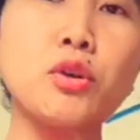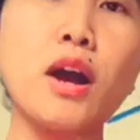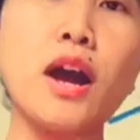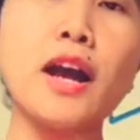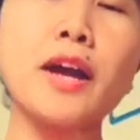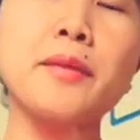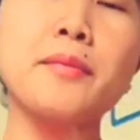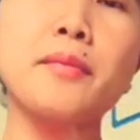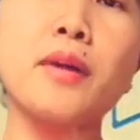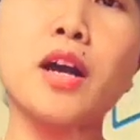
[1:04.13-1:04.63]
ko yung
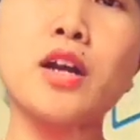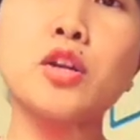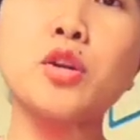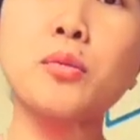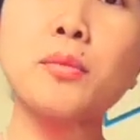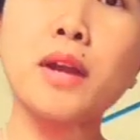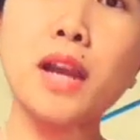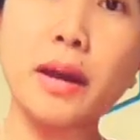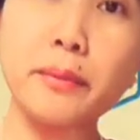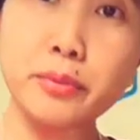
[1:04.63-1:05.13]
aking bahay
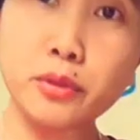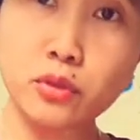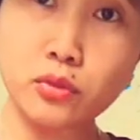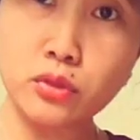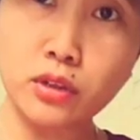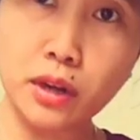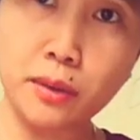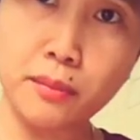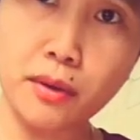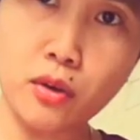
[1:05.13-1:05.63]
nung malapit
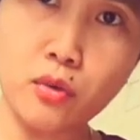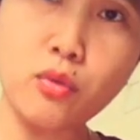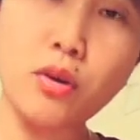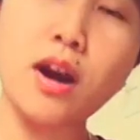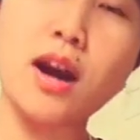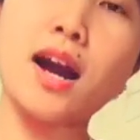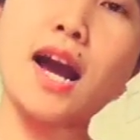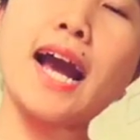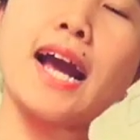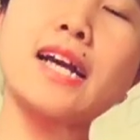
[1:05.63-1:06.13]
ko na
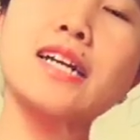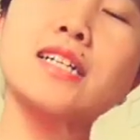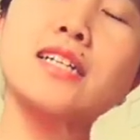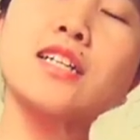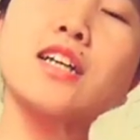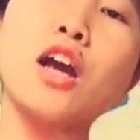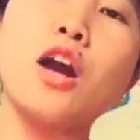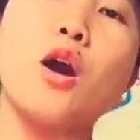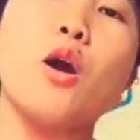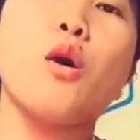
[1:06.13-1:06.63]
makuha ang
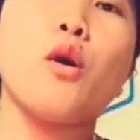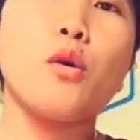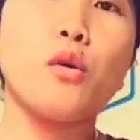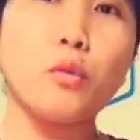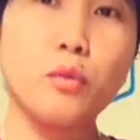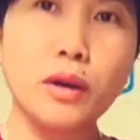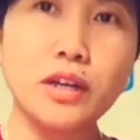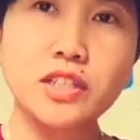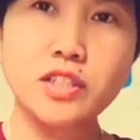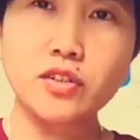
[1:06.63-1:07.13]
aking
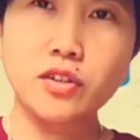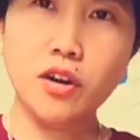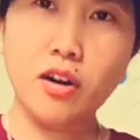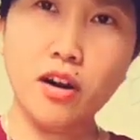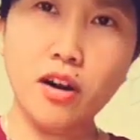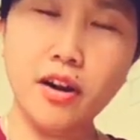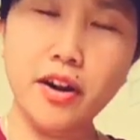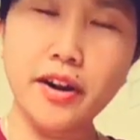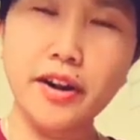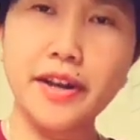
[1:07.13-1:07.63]
watch
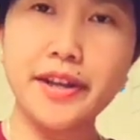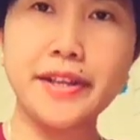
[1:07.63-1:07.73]
hour.